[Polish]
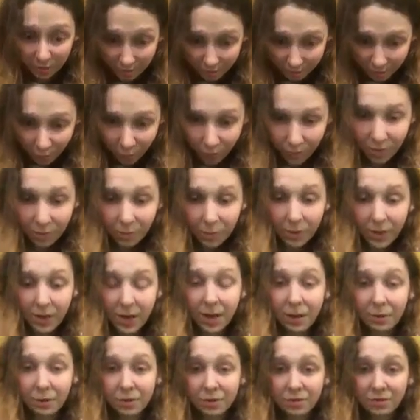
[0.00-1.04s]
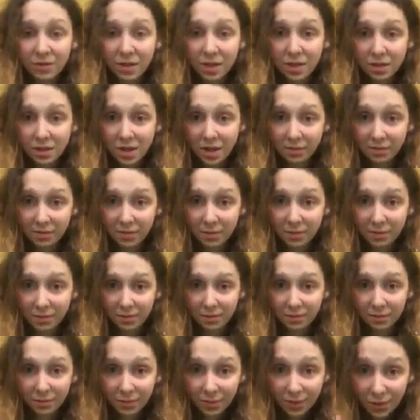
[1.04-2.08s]
Próbki pojechały do Warszawy.
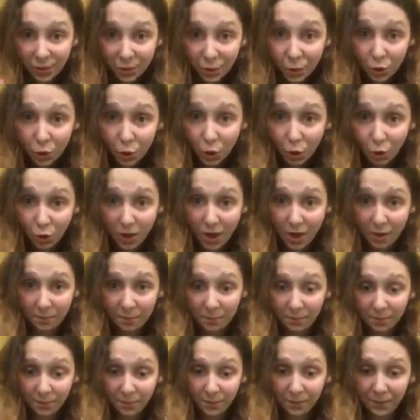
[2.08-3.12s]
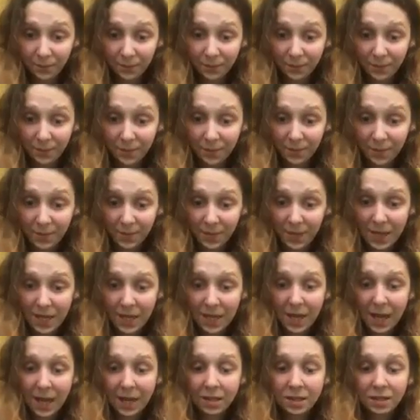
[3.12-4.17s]
Jest środa.
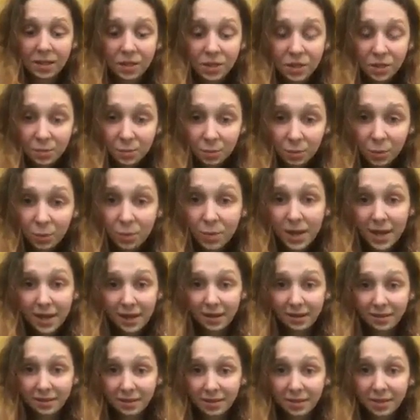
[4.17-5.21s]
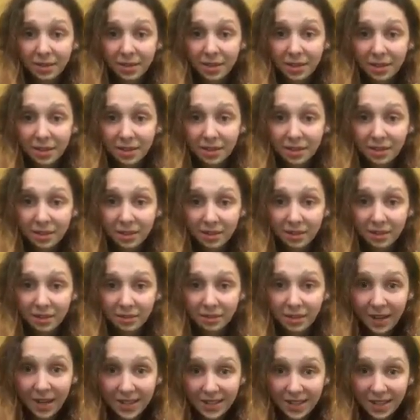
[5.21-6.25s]
Ale niczym bumerang
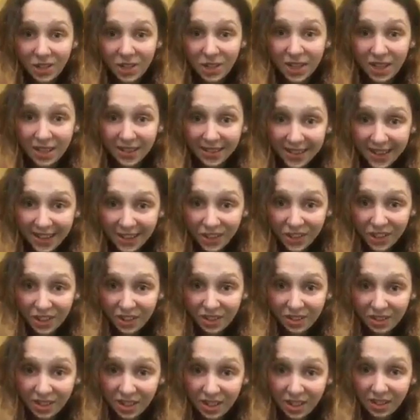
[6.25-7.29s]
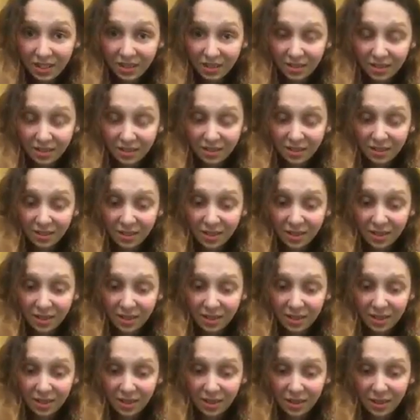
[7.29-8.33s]
wraca 14 dni,
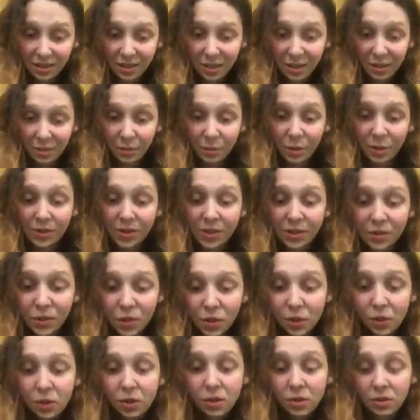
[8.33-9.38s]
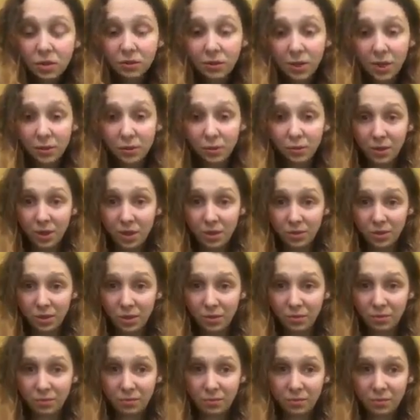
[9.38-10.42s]
ponieważ w środę dowiaduję się,
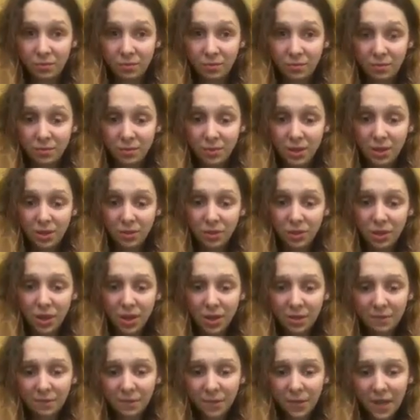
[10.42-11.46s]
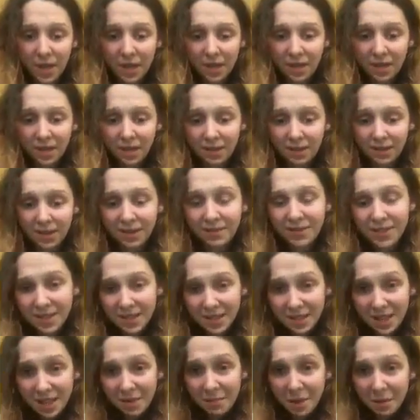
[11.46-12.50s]
że nawet
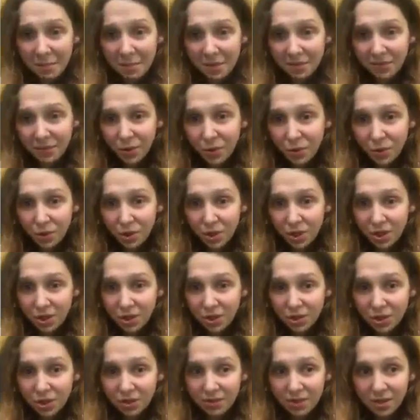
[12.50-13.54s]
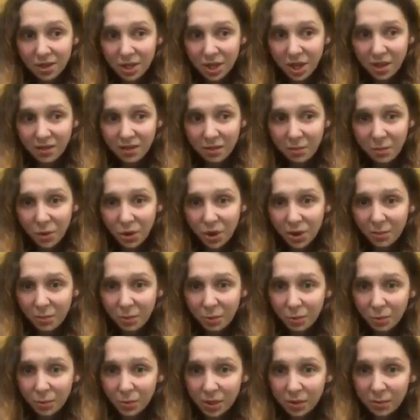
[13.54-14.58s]
nie ma pewności, że Warszawa moje
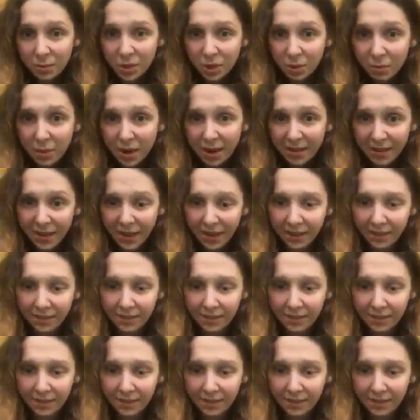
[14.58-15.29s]
próbki przebada.